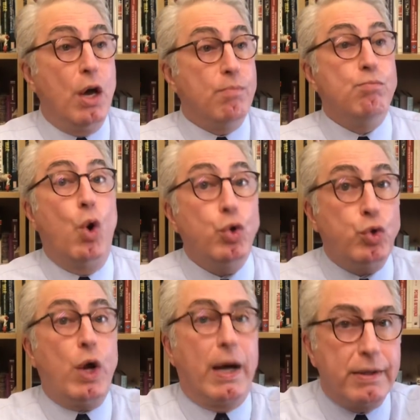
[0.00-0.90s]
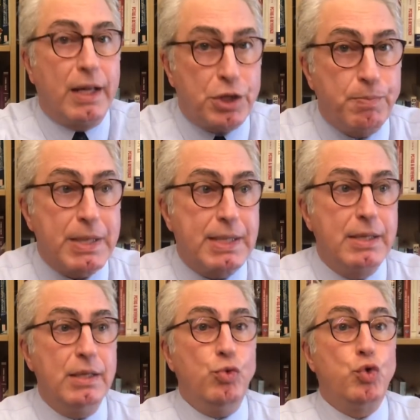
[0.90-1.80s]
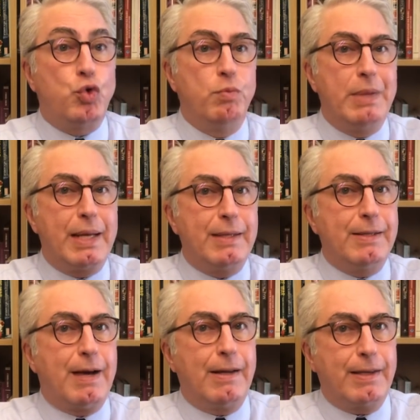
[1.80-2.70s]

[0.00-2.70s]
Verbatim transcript: Montre Anlaşması'nın hükümlerinin daha